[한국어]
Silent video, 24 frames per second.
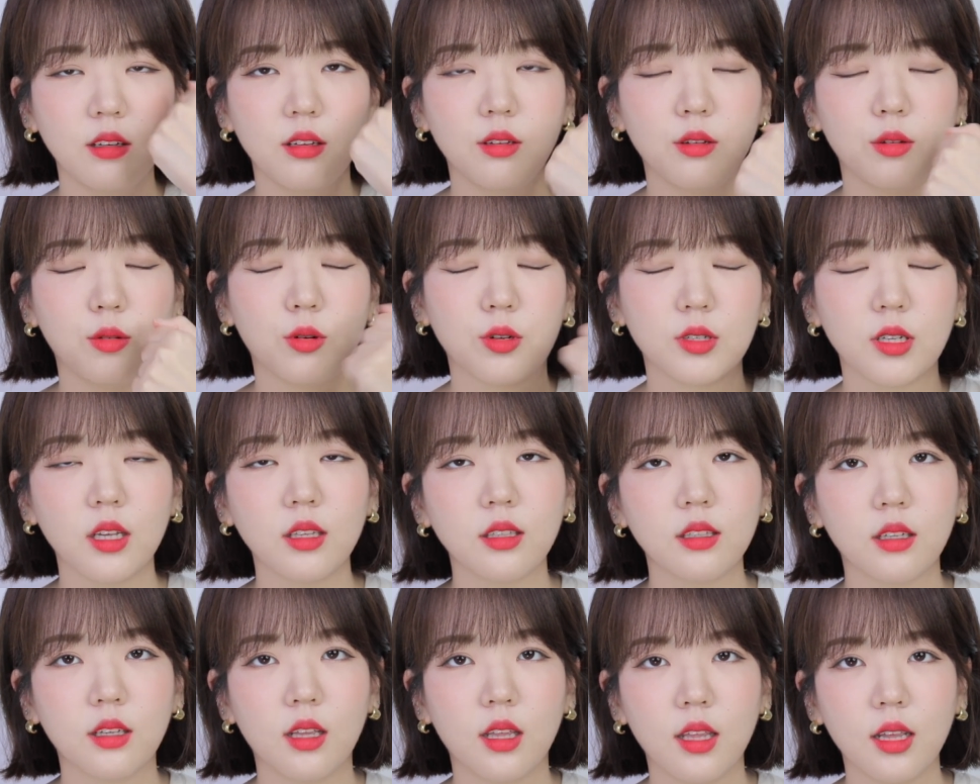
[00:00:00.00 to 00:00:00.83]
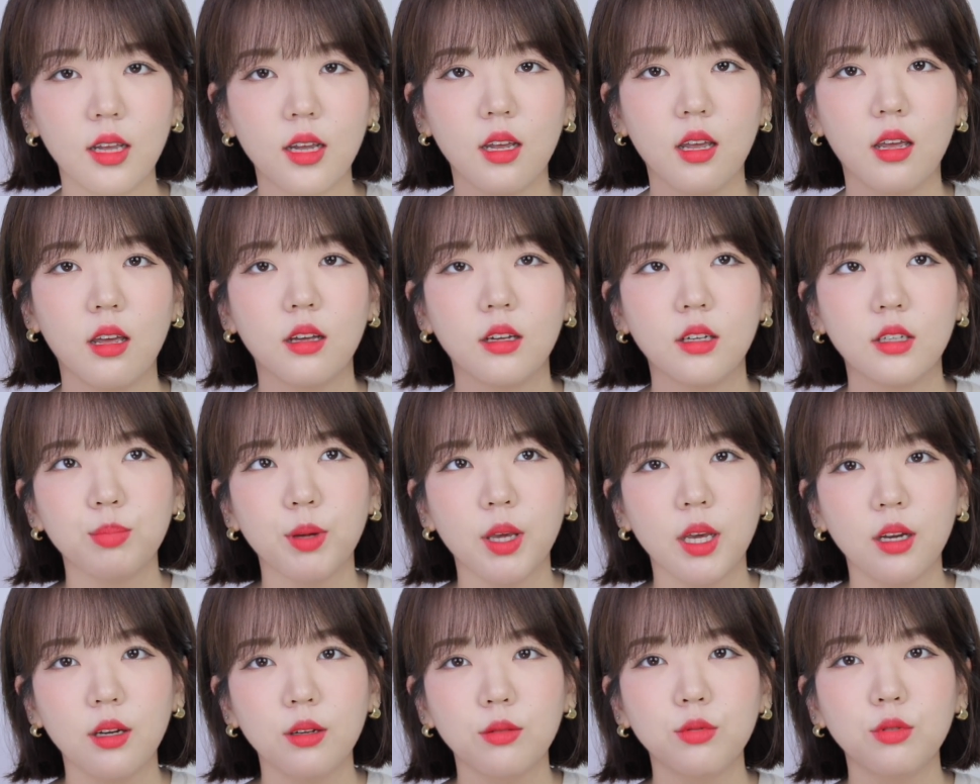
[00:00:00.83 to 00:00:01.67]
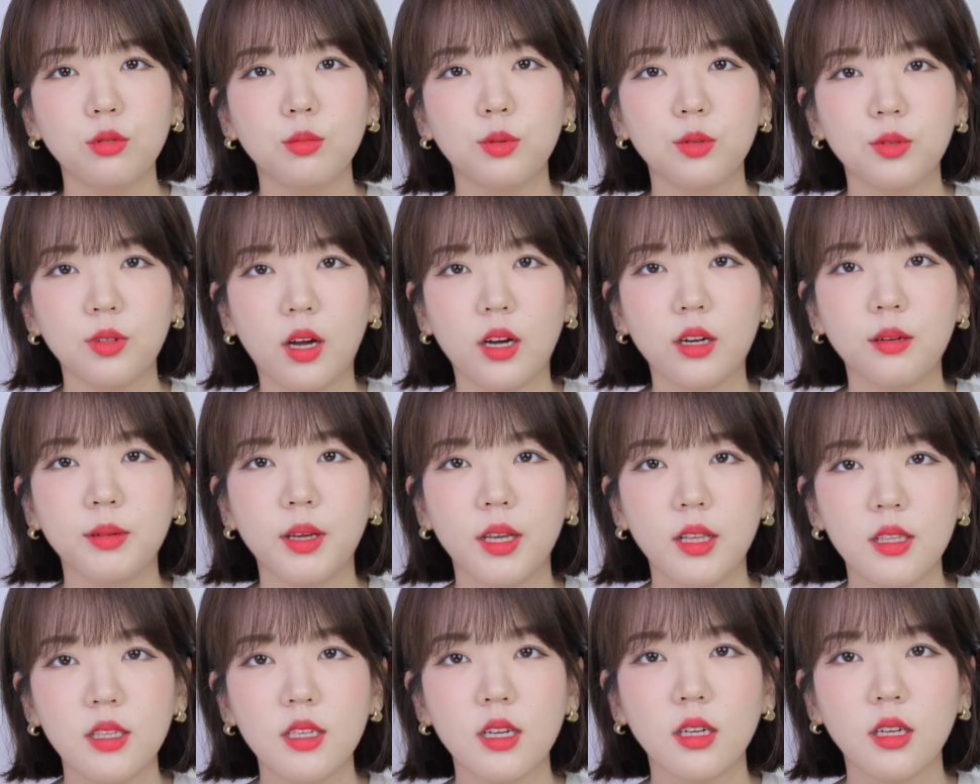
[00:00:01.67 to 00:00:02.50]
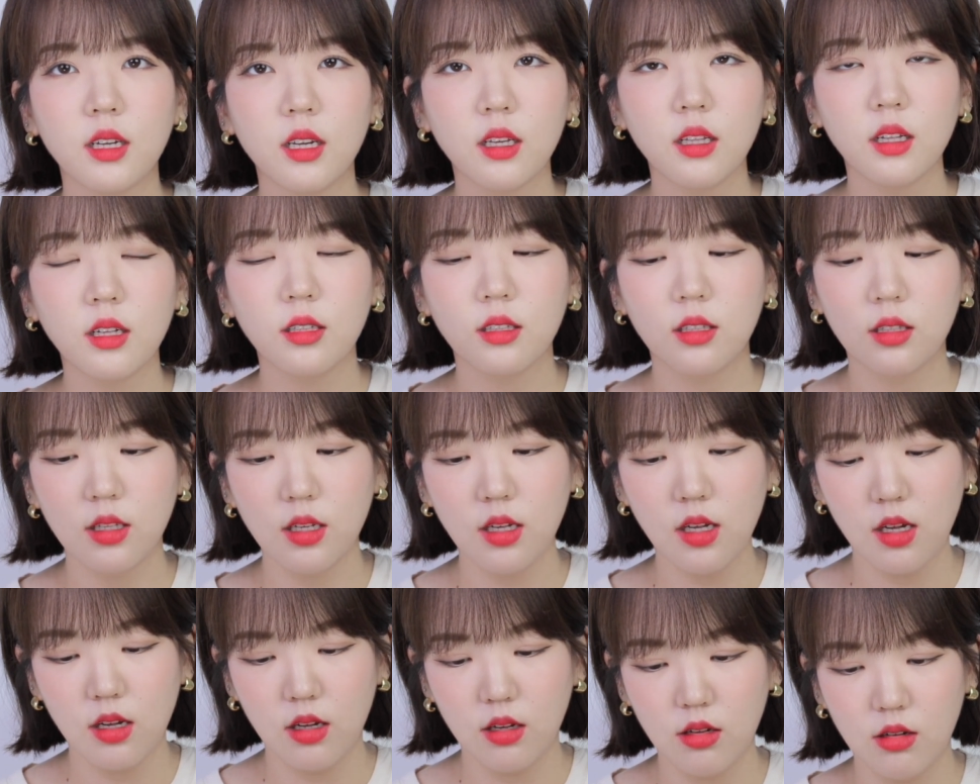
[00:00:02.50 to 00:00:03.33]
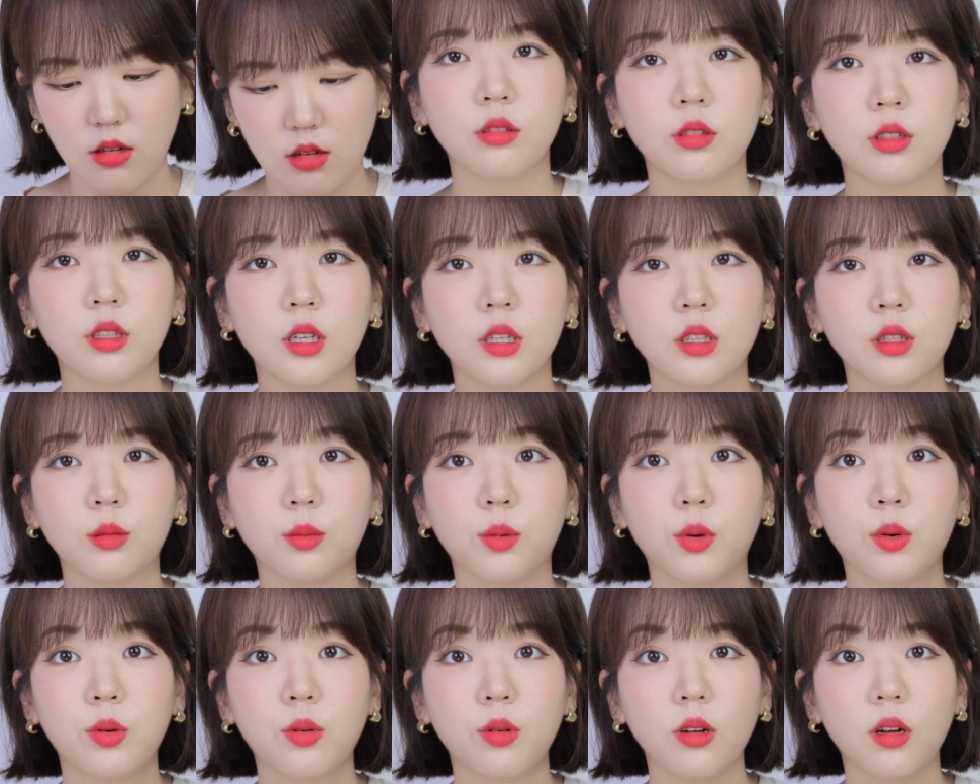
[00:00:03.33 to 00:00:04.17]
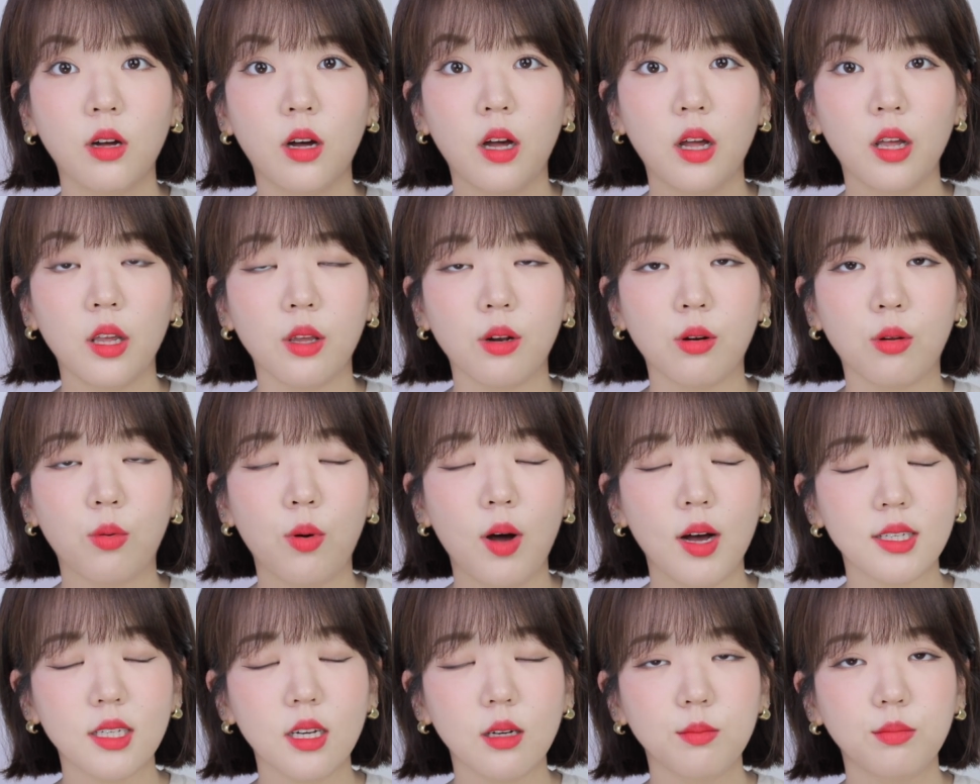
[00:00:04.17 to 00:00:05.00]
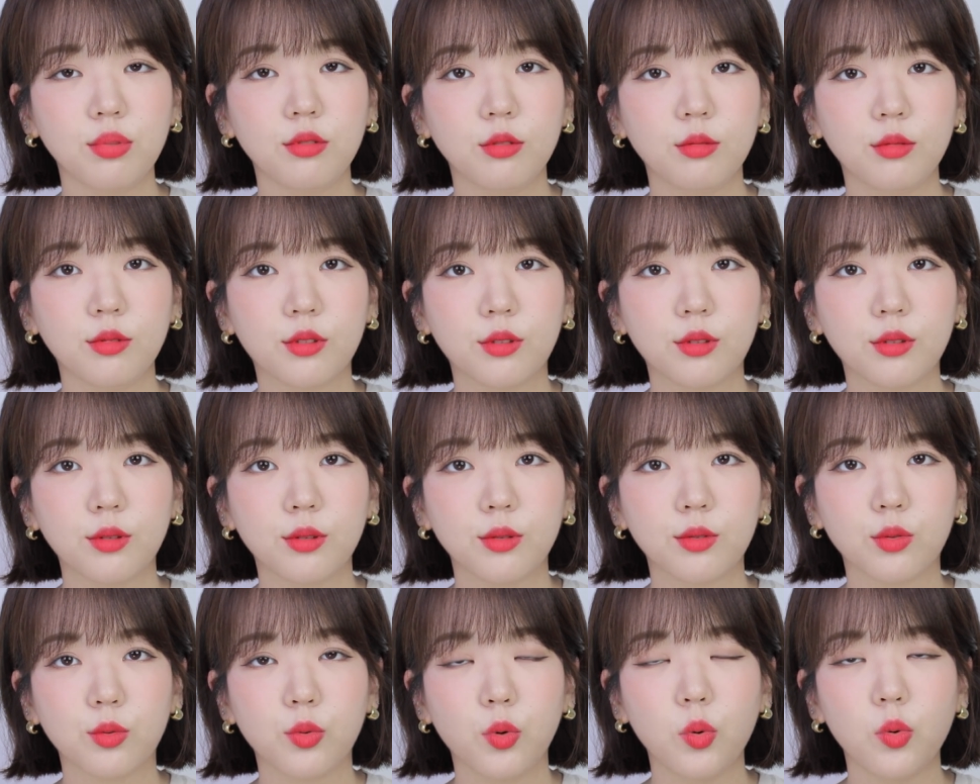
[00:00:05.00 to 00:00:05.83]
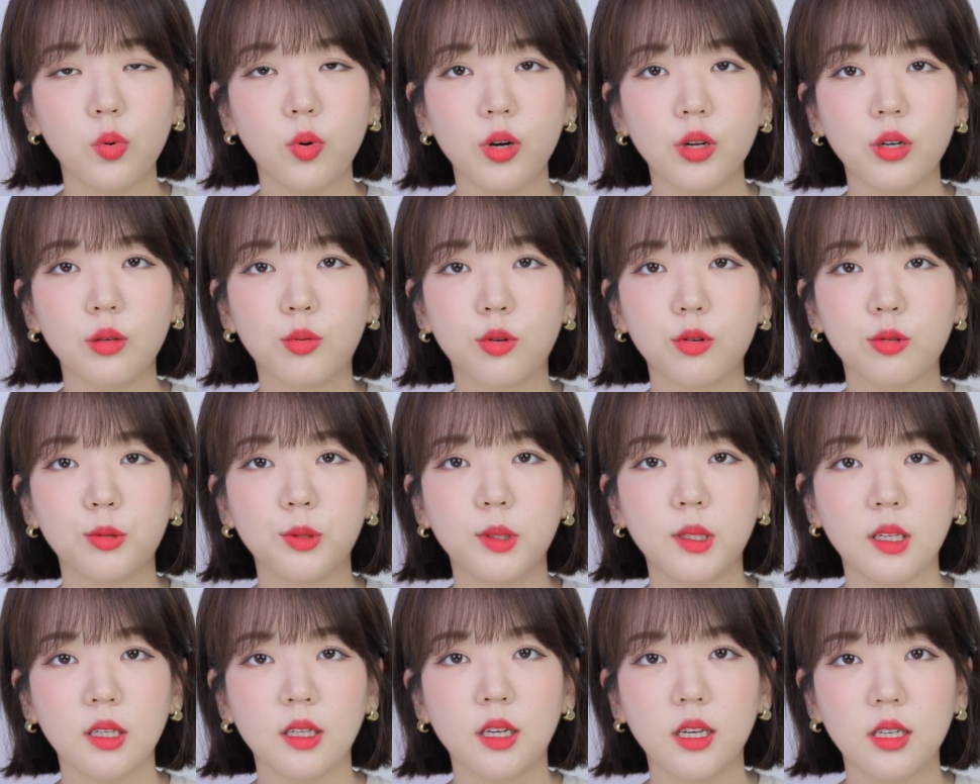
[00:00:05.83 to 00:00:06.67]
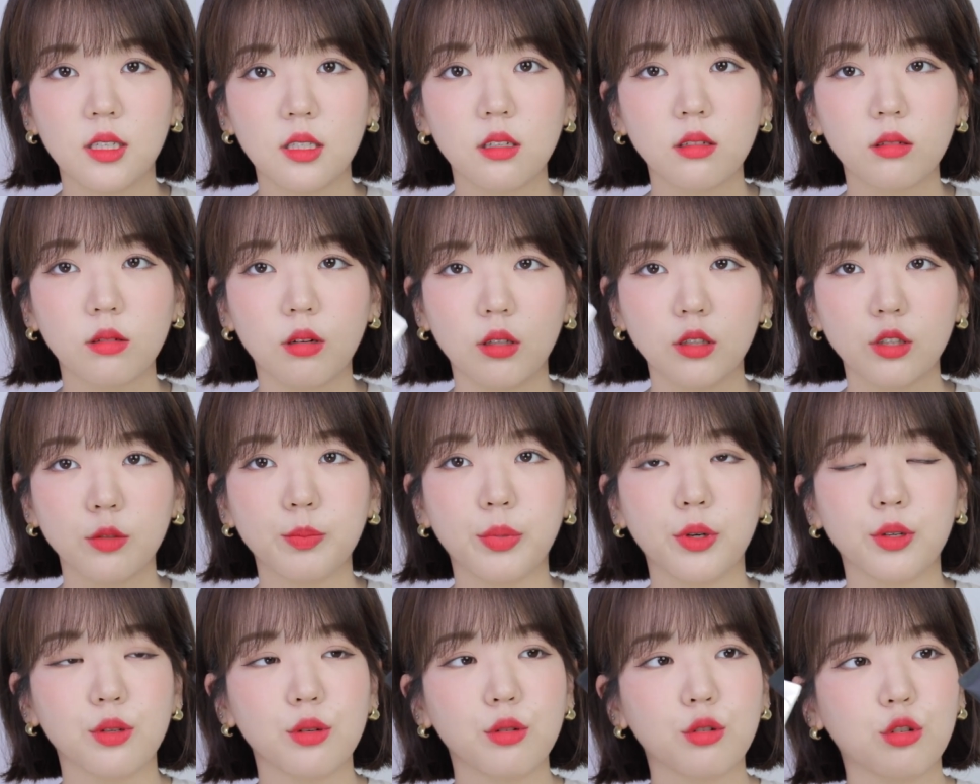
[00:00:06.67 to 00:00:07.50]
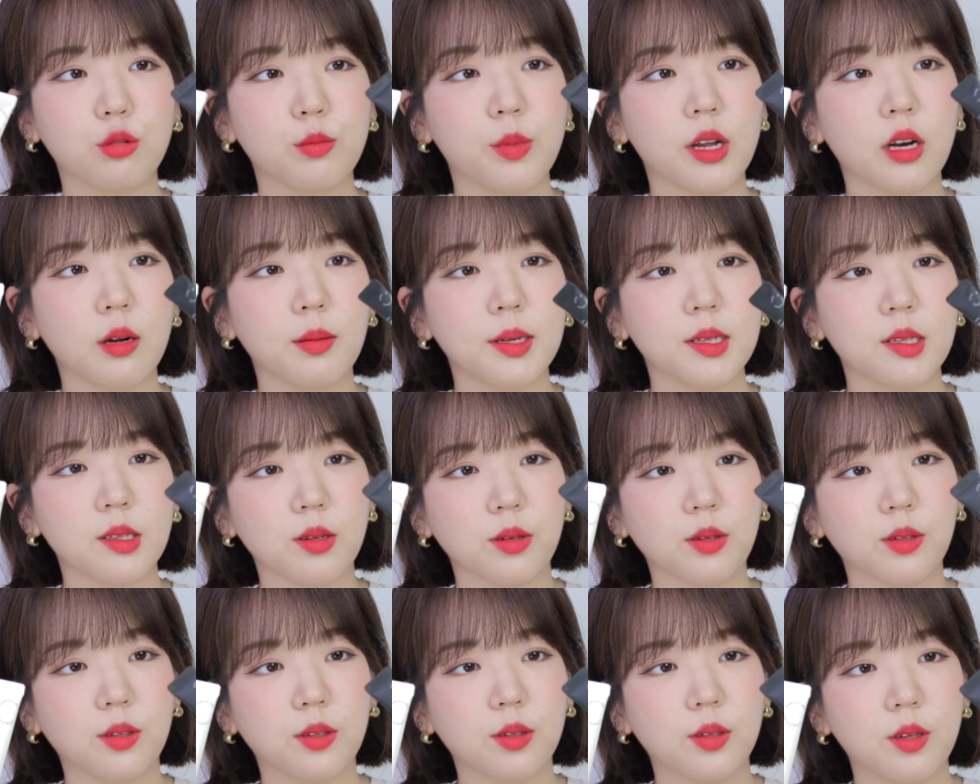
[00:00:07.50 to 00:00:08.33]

이걸 샀는데 걔도 뭐 나름 괜찮긴 하는데 그래도 뭔가 이런 화장품으로 좀 효과를 볼 수 있는 게 있을까 싶어서 구매를 해봤어요.